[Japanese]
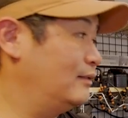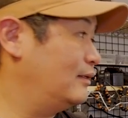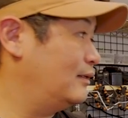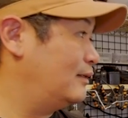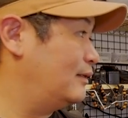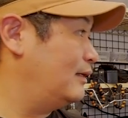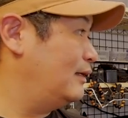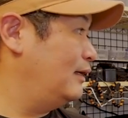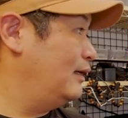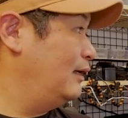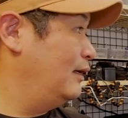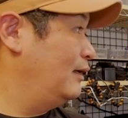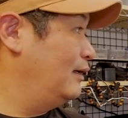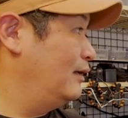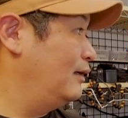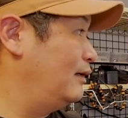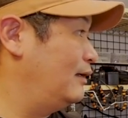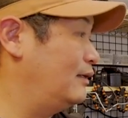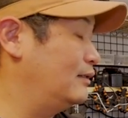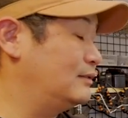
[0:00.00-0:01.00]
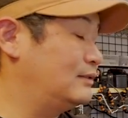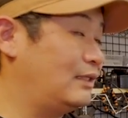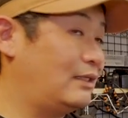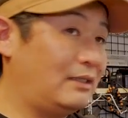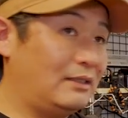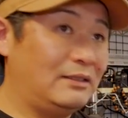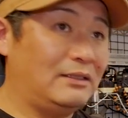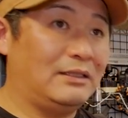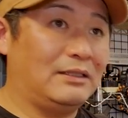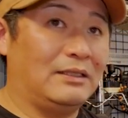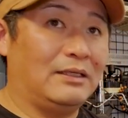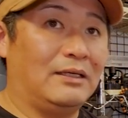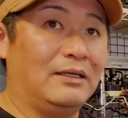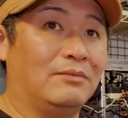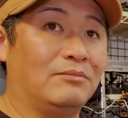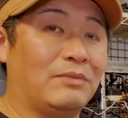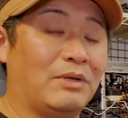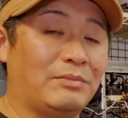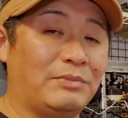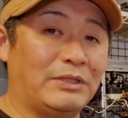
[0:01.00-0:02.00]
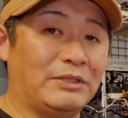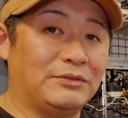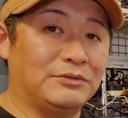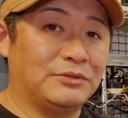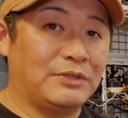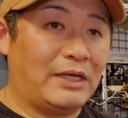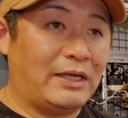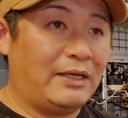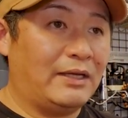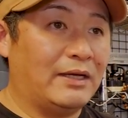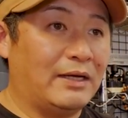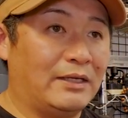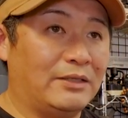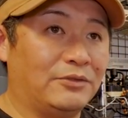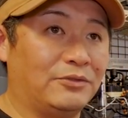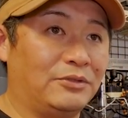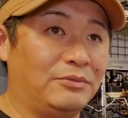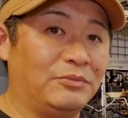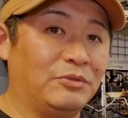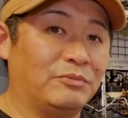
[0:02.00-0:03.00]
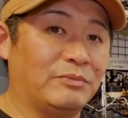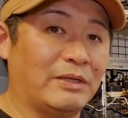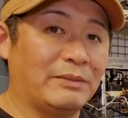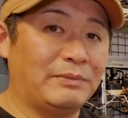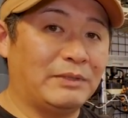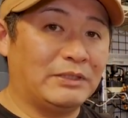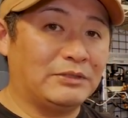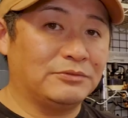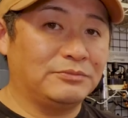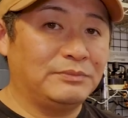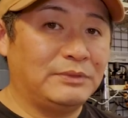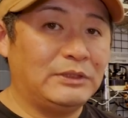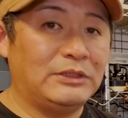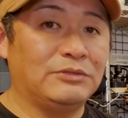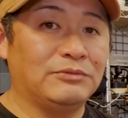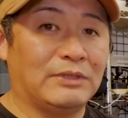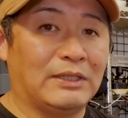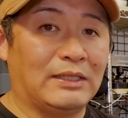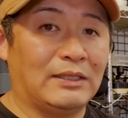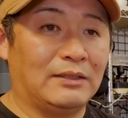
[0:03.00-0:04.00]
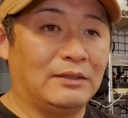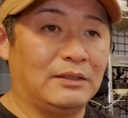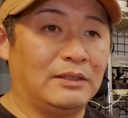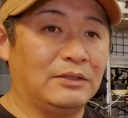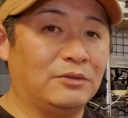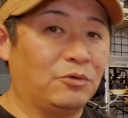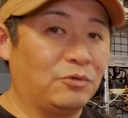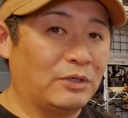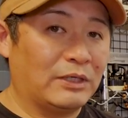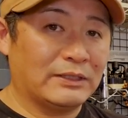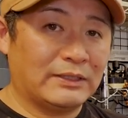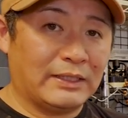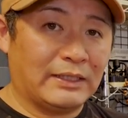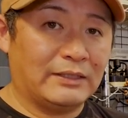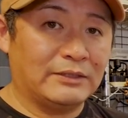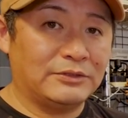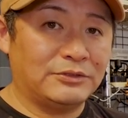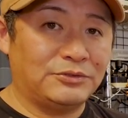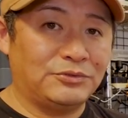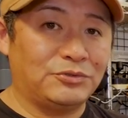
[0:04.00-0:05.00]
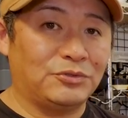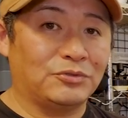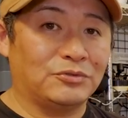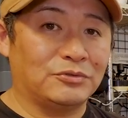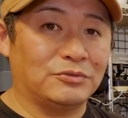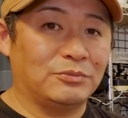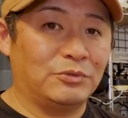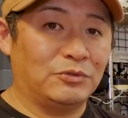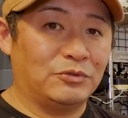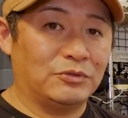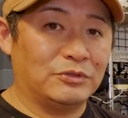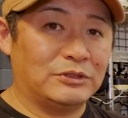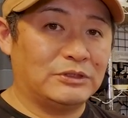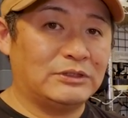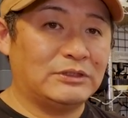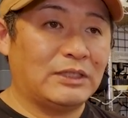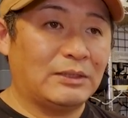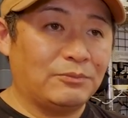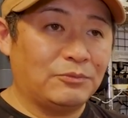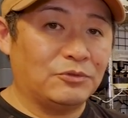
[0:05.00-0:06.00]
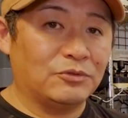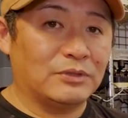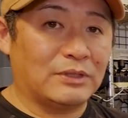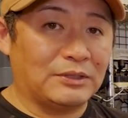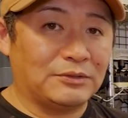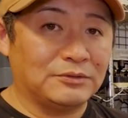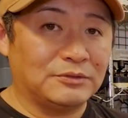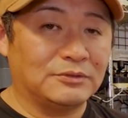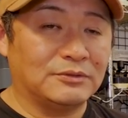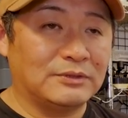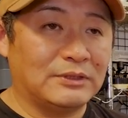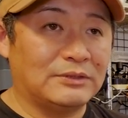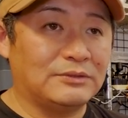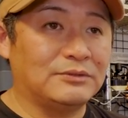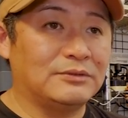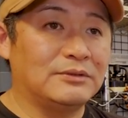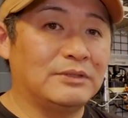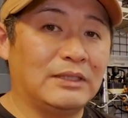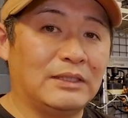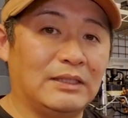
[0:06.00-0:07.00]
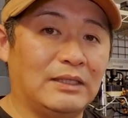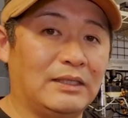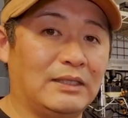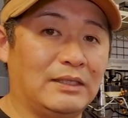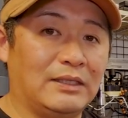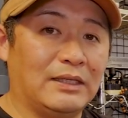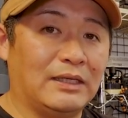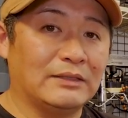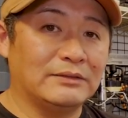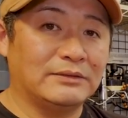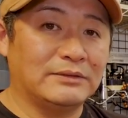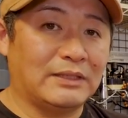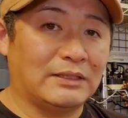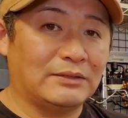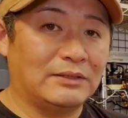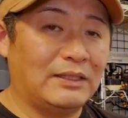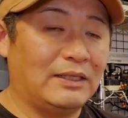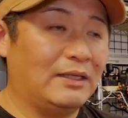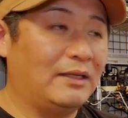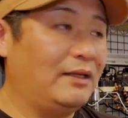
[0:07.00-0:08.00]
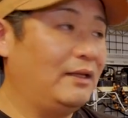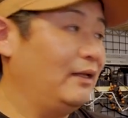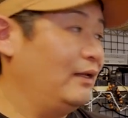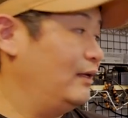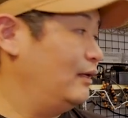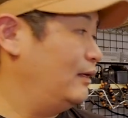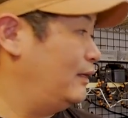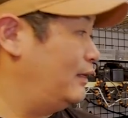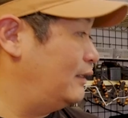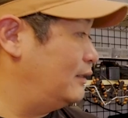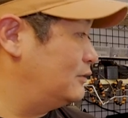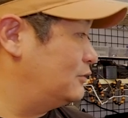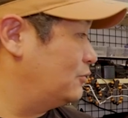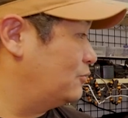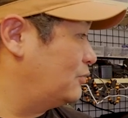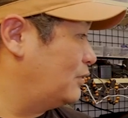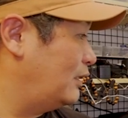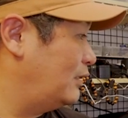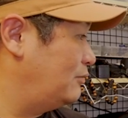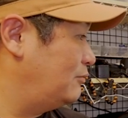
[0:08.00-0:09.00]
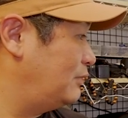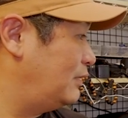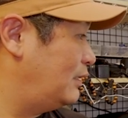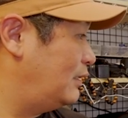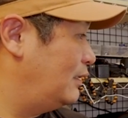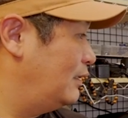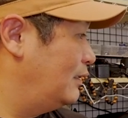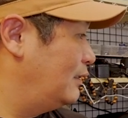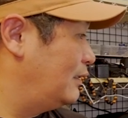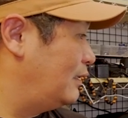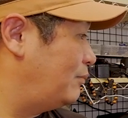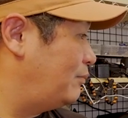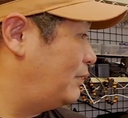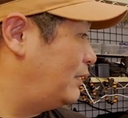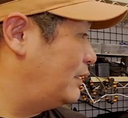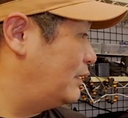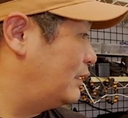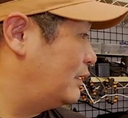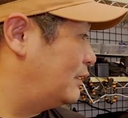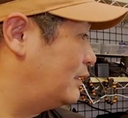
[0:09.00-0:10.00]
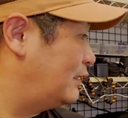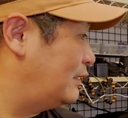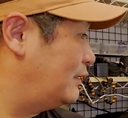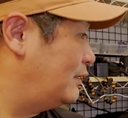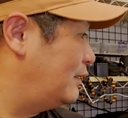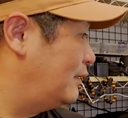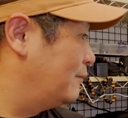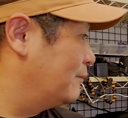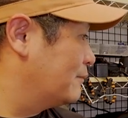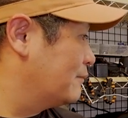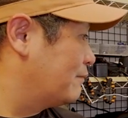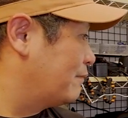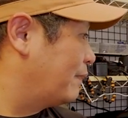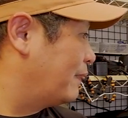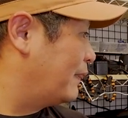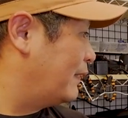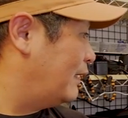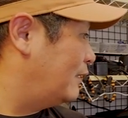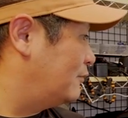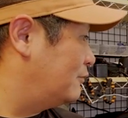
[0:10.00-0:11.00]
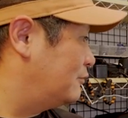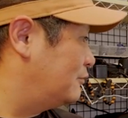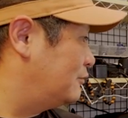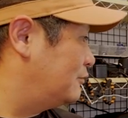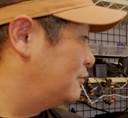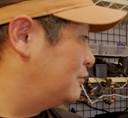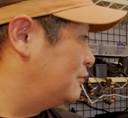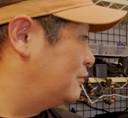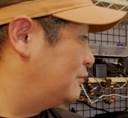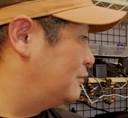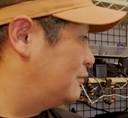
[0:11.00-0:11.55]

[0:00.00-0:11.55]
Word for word: だから、えー、さらにマビックエアよりもマビックミニは小型出力もちっちゃいモーターを積んでる、えー、はずなんで、えー、そこら辺はやっぱりかなりあの